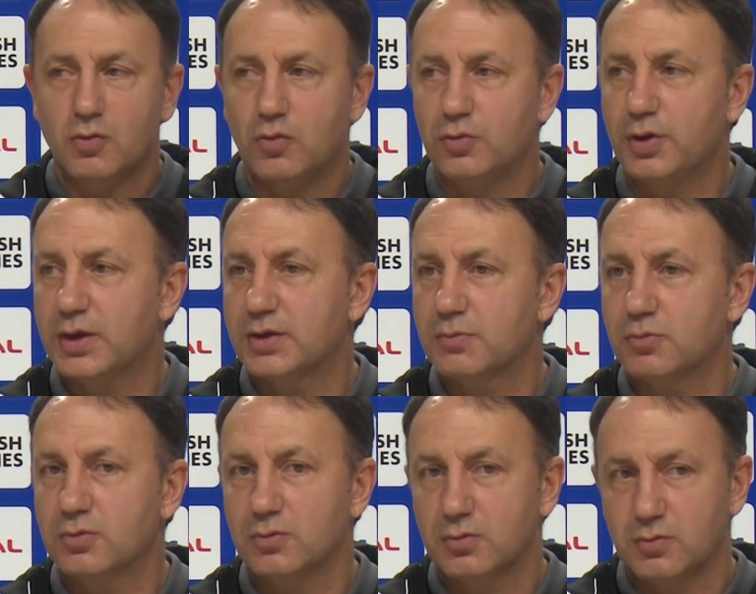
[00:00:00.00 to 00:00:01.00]
Onlar da
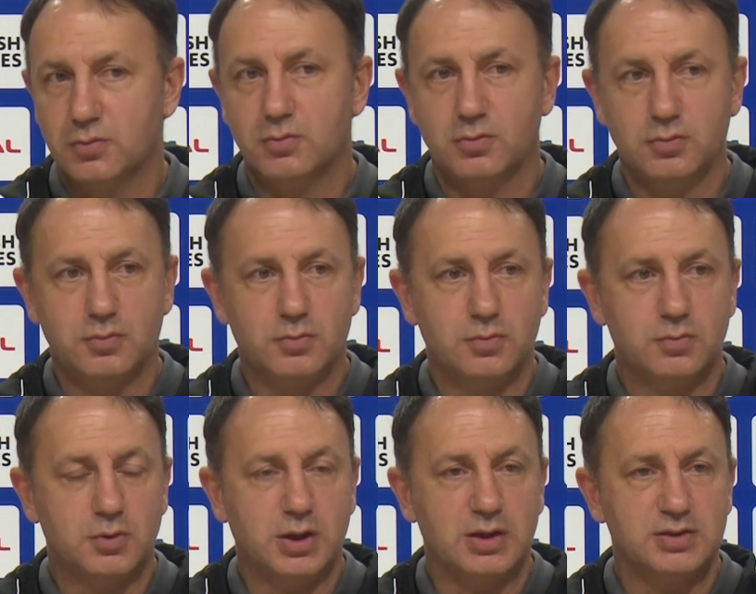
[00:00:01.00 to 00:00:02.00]
bu
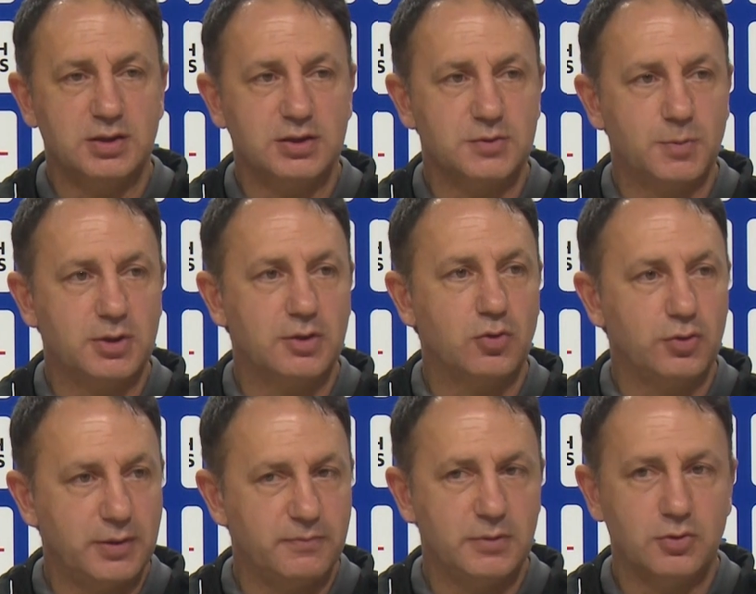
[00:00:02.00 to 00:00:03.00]
karşılaşmalara
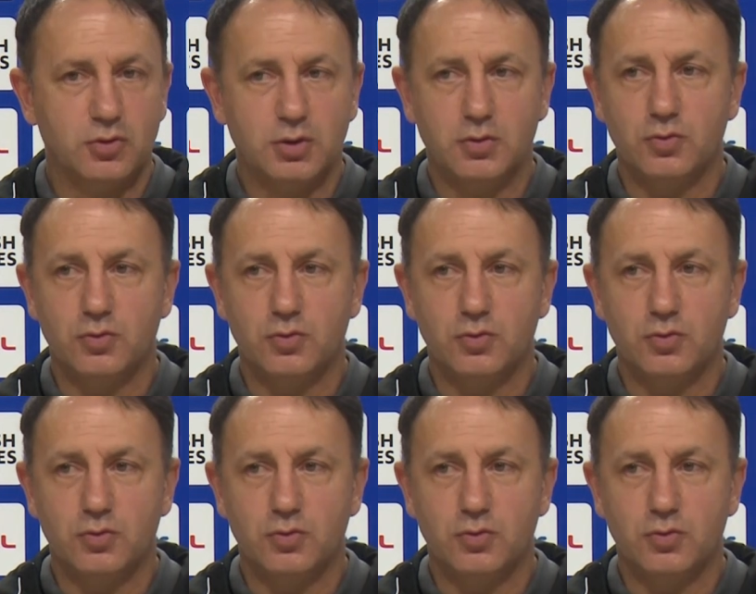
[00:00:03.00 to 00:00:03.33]
önem veriyorlar.